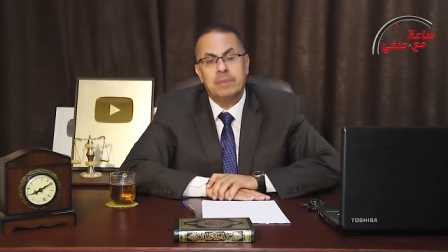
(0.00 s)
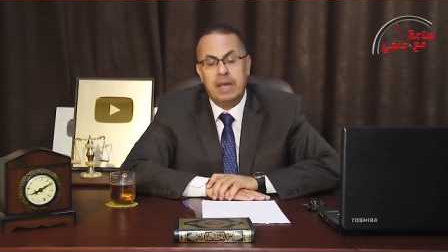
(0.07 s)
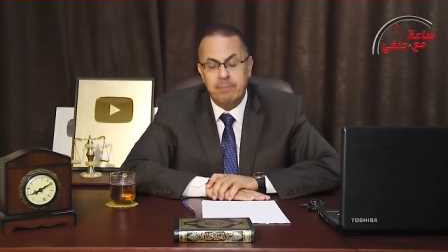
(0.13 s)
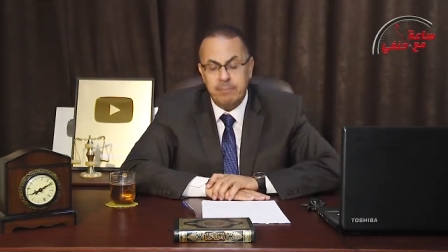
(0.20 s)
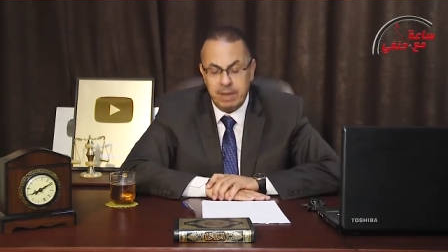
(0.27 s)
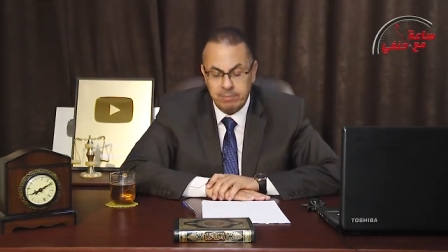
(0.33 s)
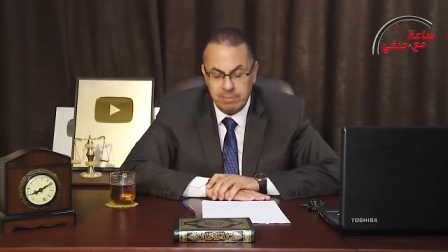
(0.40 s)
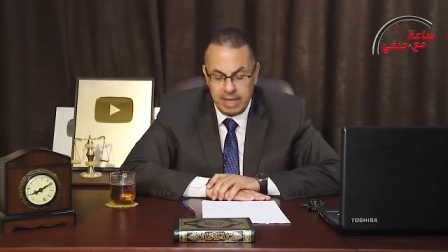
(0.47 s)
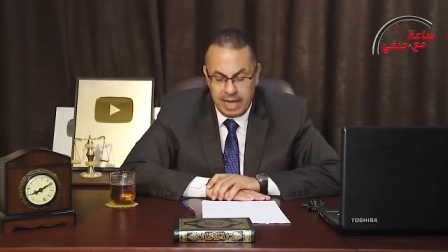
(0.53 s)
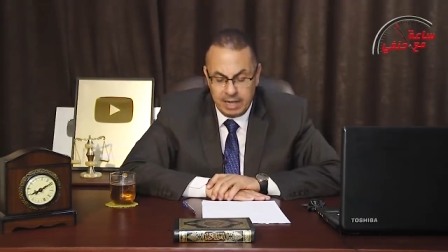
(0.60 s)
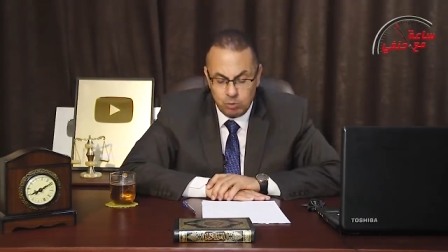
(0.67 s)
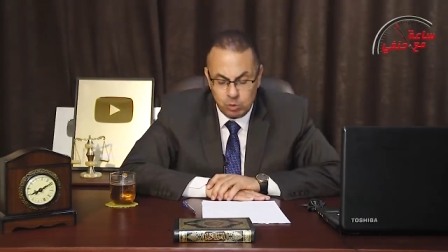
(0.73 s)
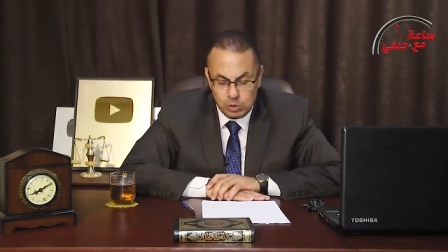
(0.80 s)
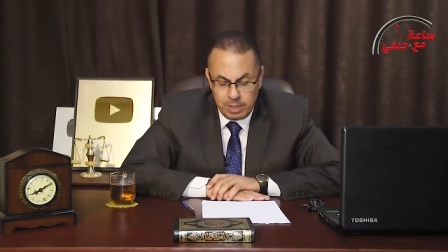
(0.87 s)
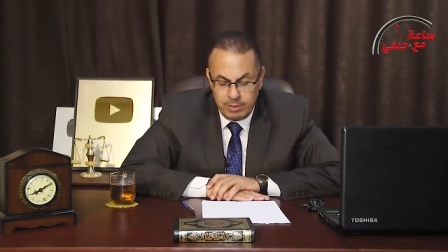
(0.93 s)
همام ده
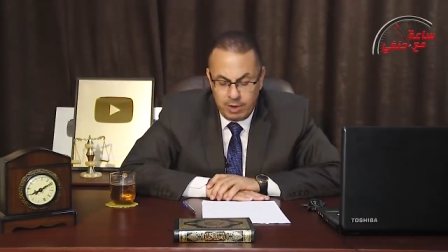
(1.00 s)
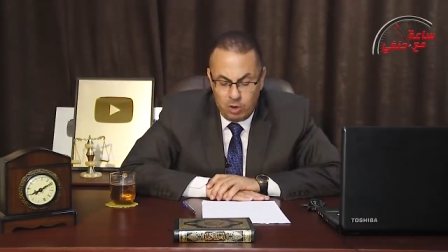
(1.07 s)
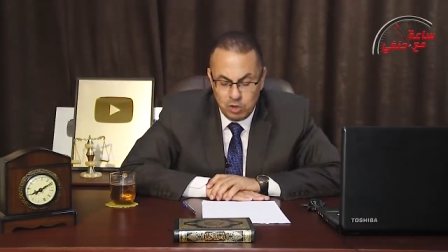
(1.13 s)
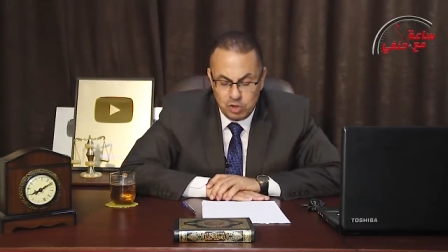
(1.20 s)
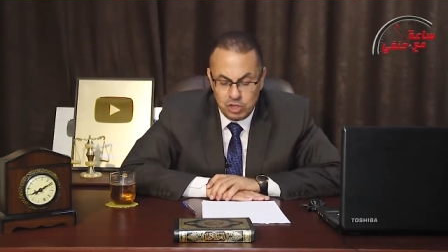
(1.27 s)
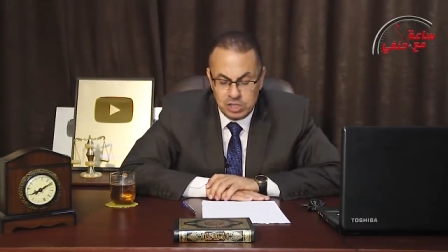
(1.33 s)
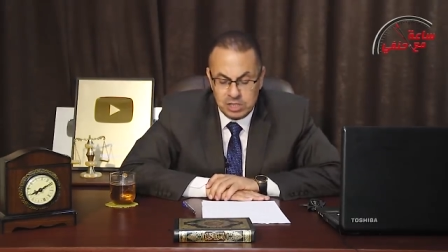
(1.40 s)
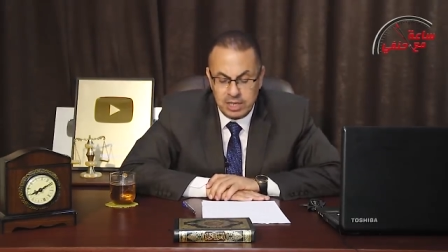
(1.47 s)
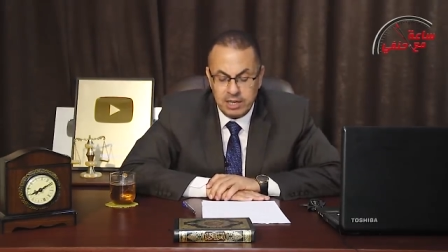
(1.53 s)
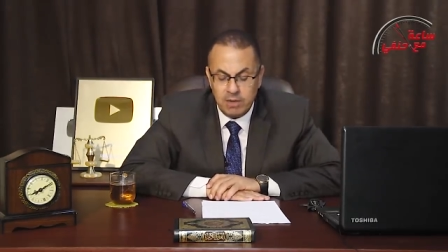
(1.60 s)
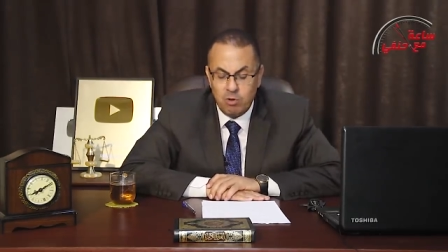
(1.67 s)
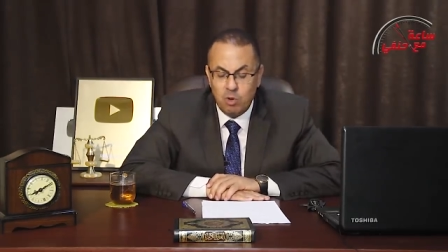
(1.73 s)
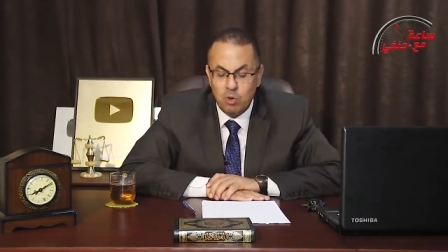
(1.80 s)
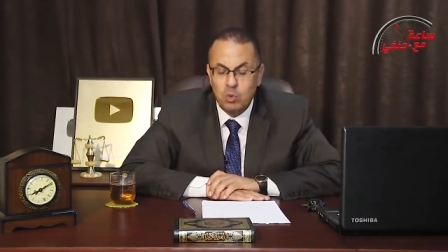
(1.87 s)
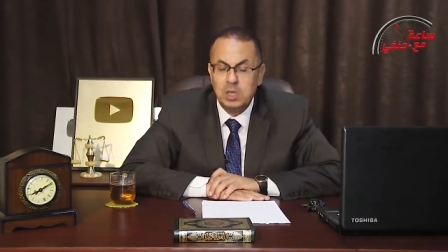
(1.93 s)
عنده 27 سنه
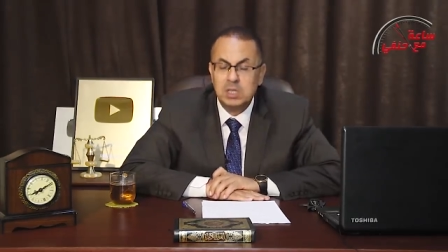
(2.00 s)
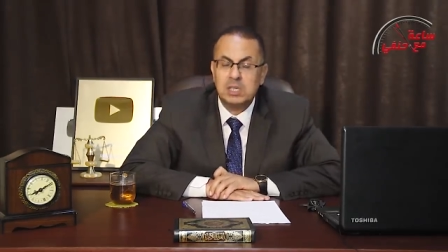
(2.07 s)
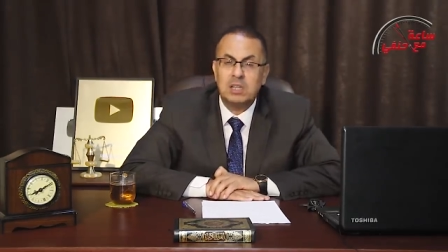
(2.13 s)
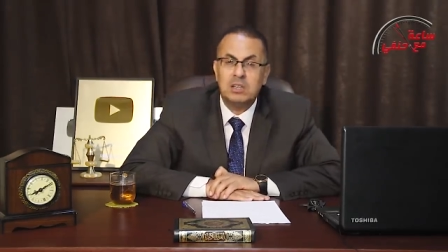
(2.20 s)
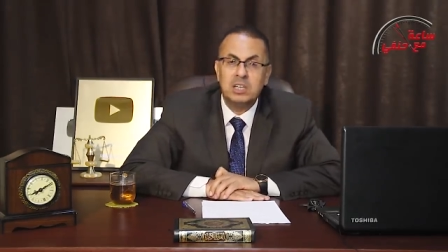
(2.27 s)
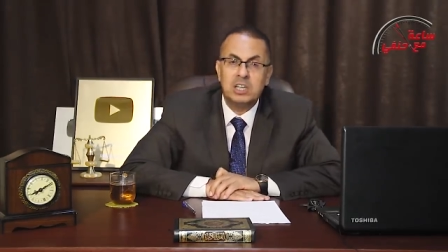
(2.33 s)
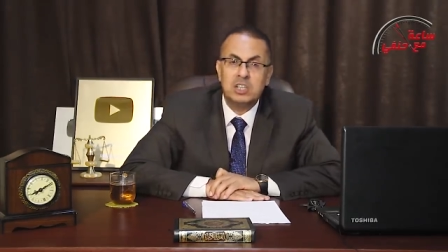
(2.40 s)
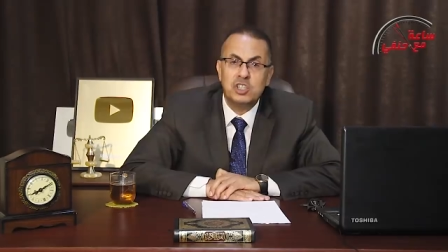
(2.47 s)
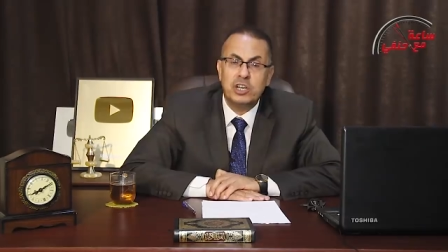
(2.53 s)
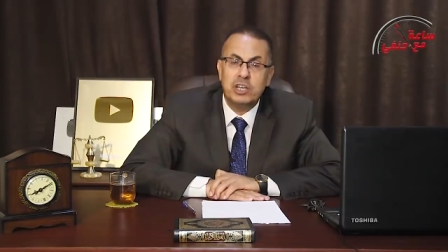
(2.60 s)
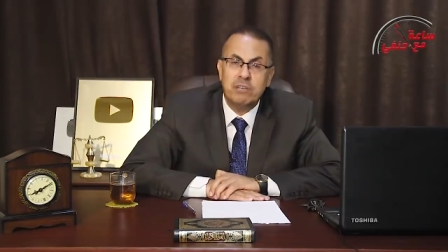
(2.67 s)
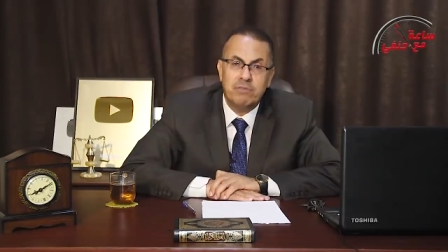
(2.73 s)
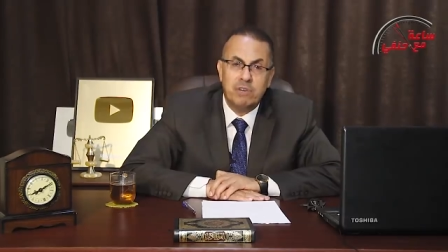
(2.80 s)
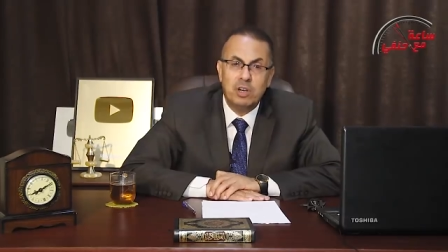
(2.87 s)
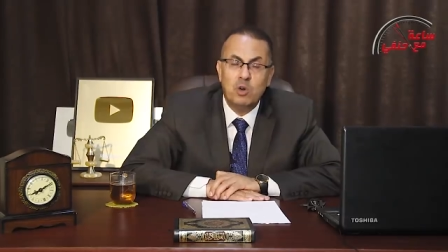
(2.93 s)
وهو صديق
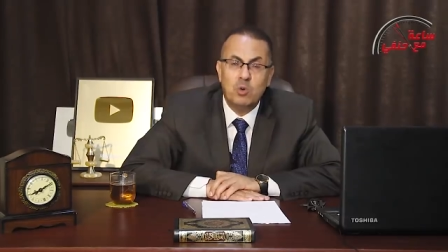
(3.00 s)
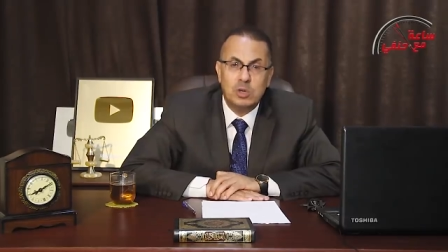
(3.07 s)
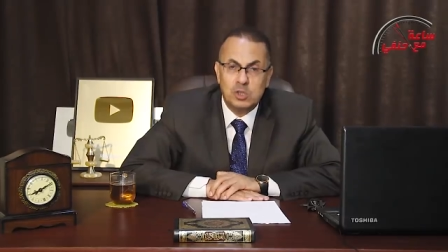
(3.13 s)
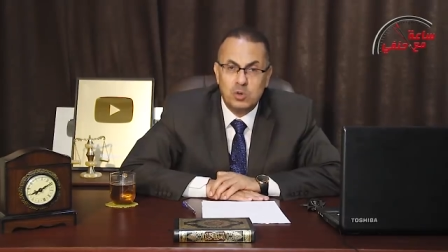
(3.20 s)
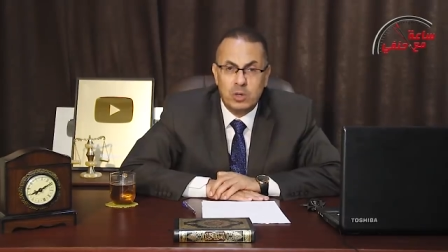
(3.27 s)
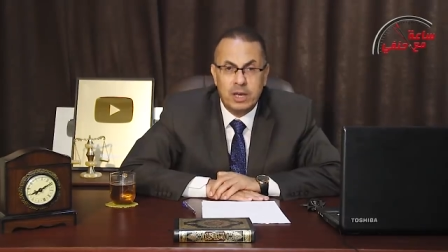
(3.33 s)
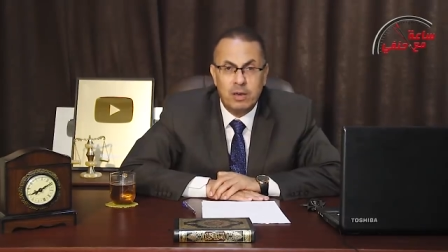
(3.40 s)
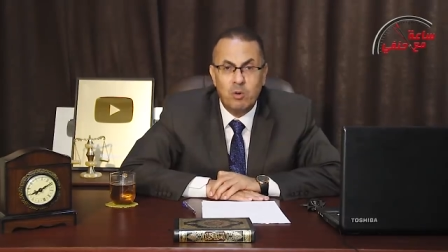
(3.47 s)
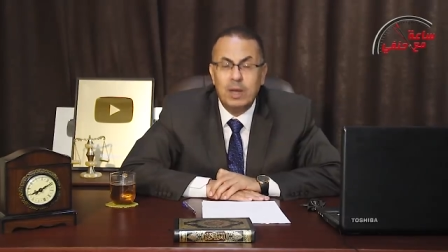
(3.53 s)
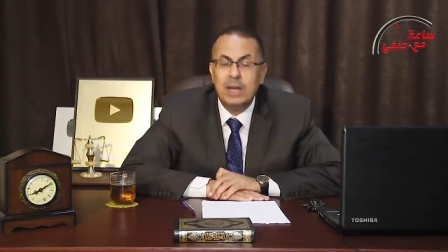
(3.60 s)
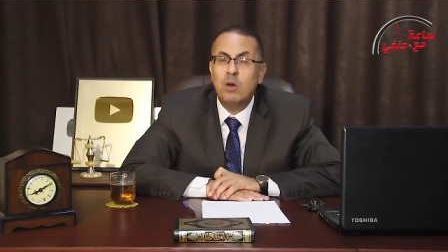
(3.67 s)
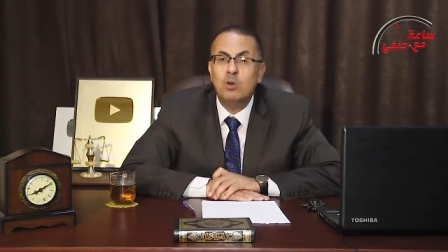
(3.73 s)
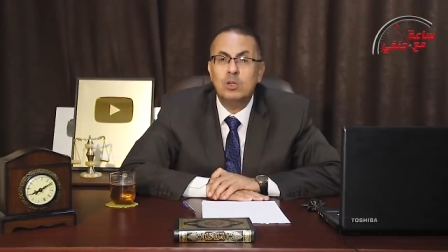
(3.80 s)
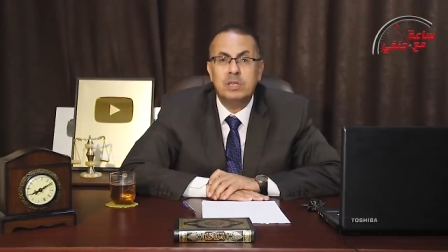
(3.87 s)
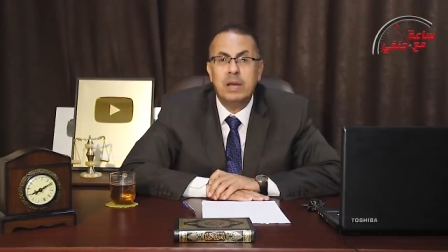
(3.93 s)
شريف اللي هو زوجها
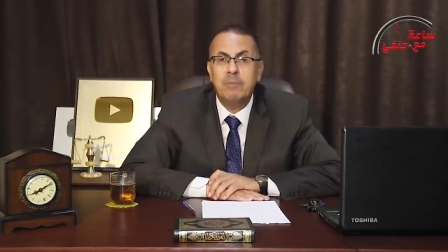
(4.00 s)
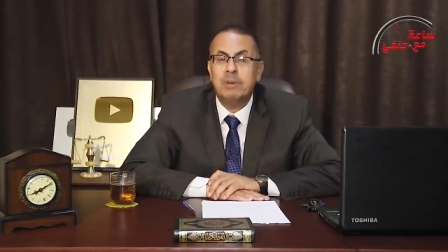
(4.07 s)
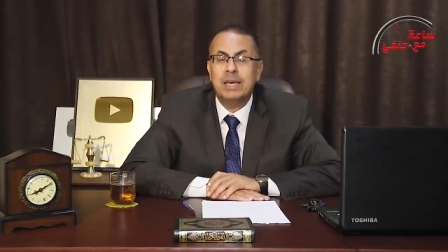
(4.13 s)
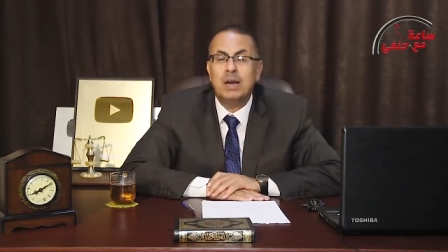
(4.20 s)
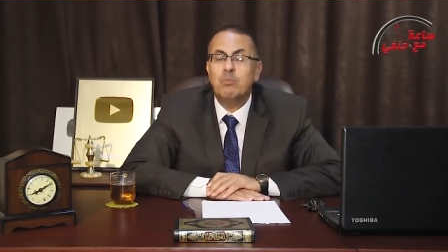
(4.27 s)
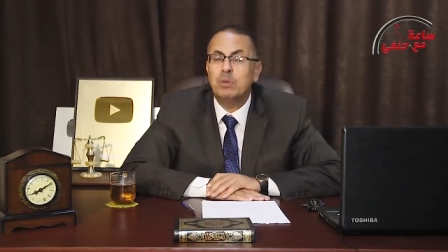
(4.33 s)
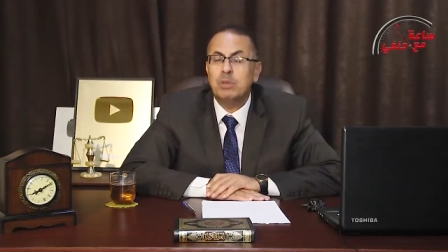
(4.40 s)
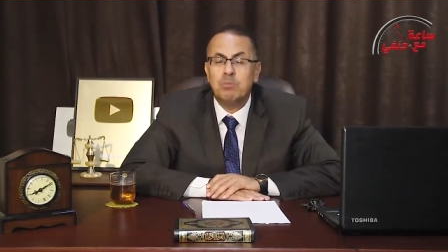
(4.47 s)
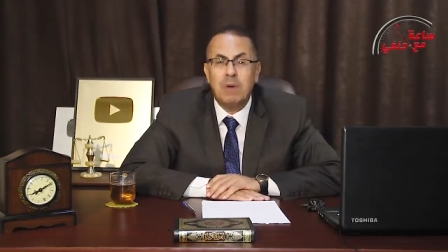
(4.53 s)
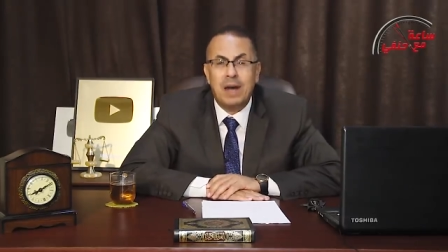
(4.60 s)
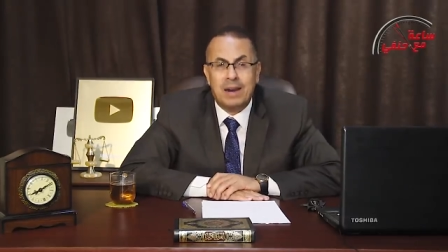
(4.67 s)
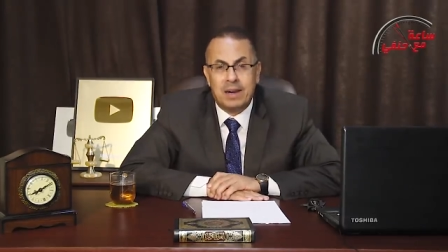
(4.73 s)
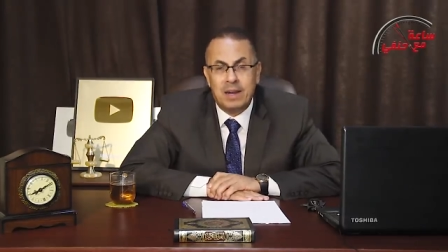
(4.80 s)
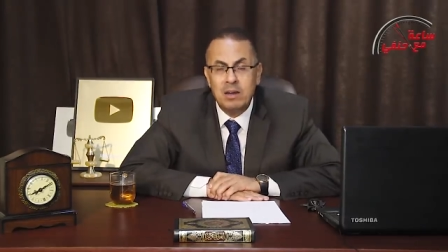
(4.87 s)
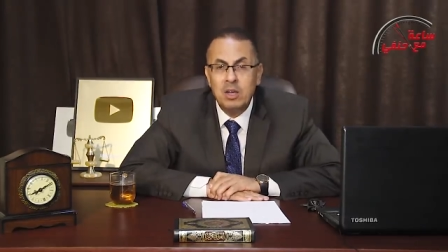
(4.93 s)
وانا قلت قبل كده 100
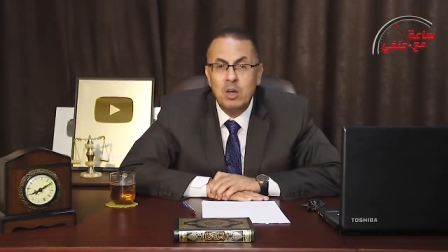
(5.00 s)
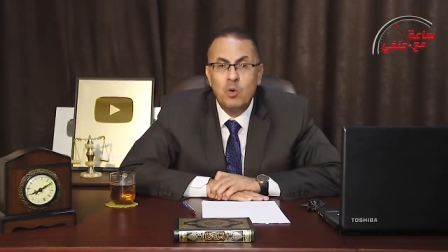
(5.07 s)
مره